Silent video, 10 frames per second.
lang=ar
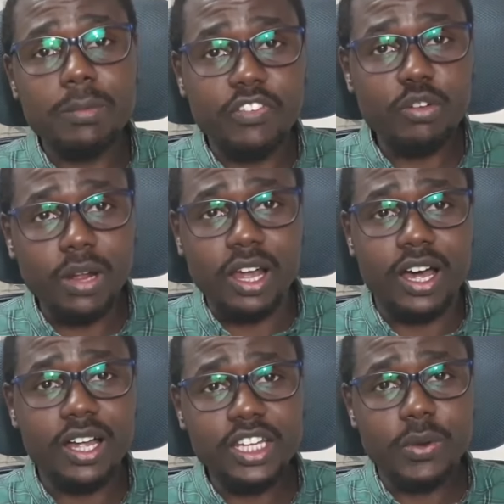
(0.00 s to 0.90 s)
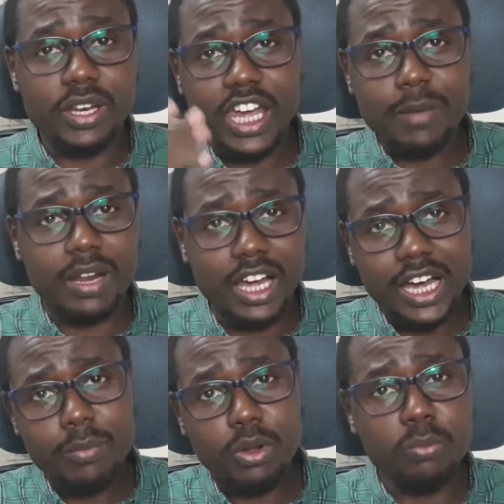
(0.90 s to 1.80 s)
بما فيهم القاضي والنائب
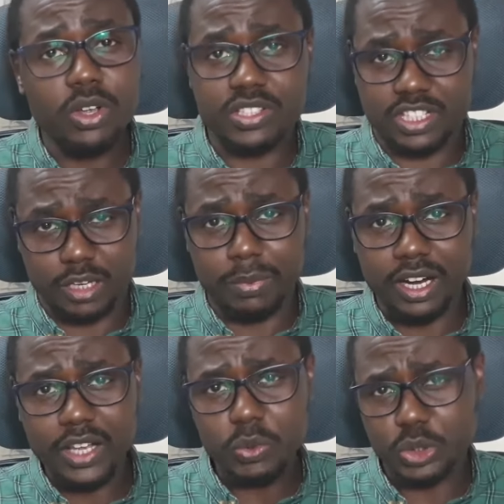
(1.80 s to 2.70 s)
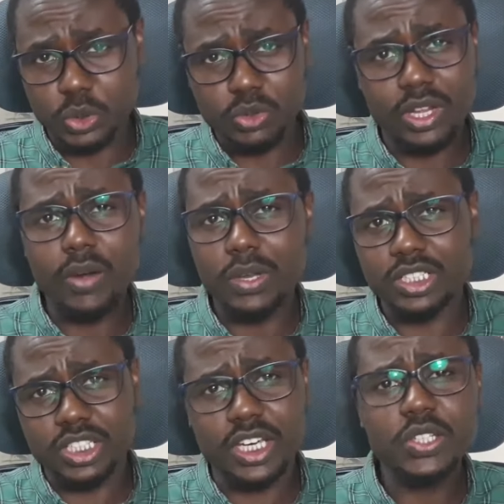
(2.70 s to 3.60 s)
العام والاستخبارات والشرطه
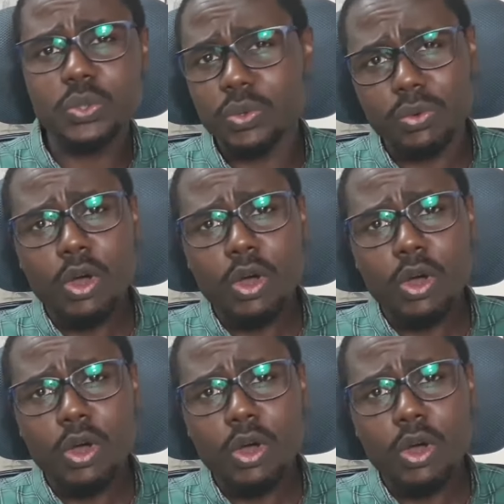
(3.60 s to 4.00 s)
والجيش